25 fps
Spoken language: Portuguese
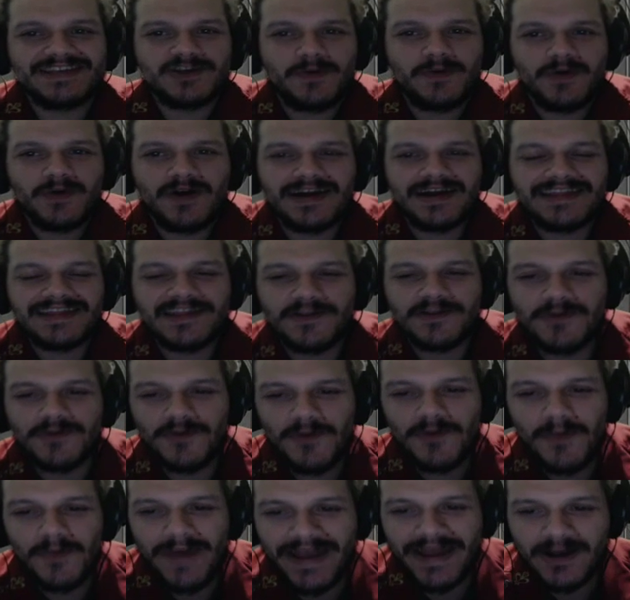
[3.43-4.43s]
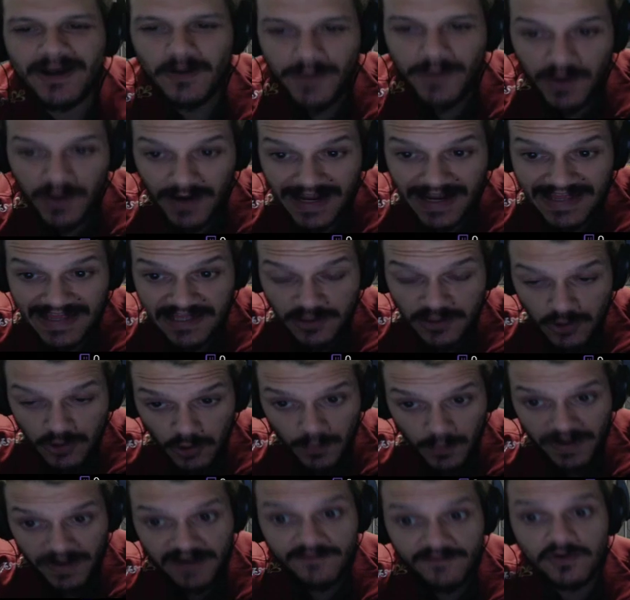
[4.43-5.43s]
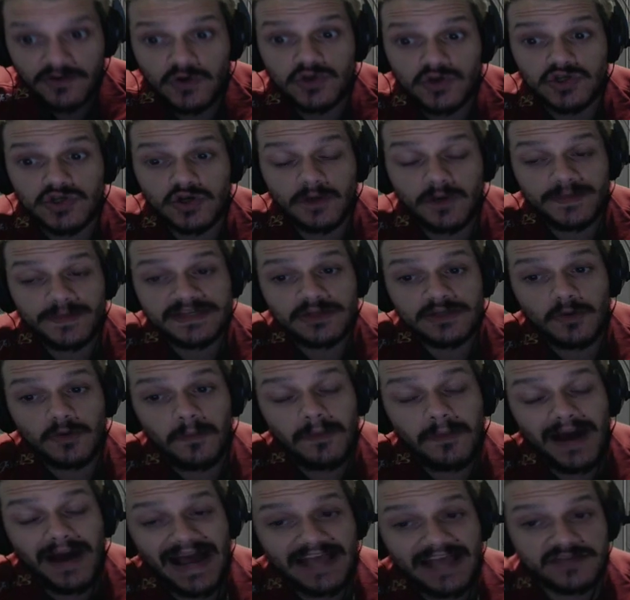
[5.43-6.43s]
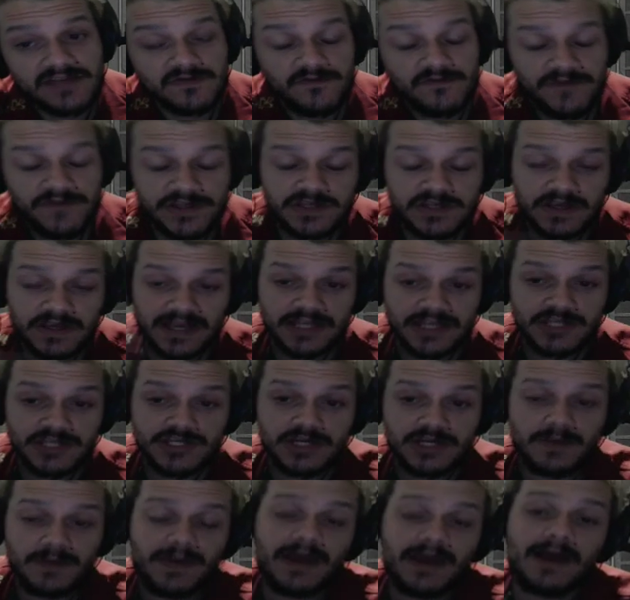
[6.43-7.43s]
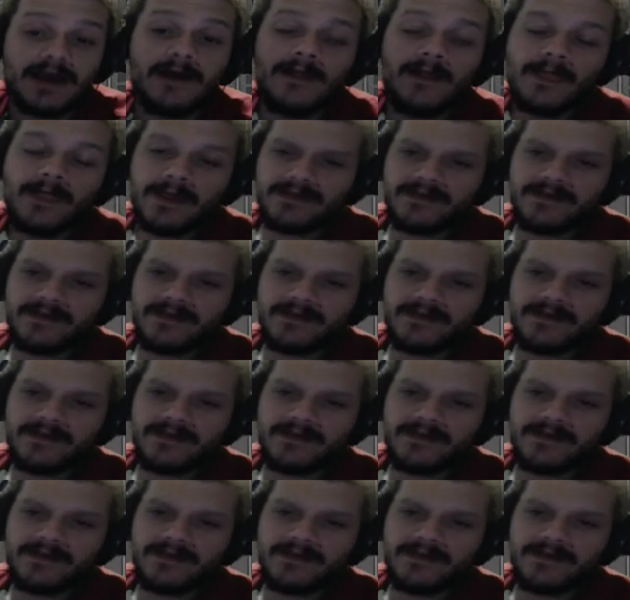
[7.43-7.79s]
Comigo aqui tá tudo bem, comigo aqui tá tudo maravilhoso. Começando mais um vídeo aqui de Tibia.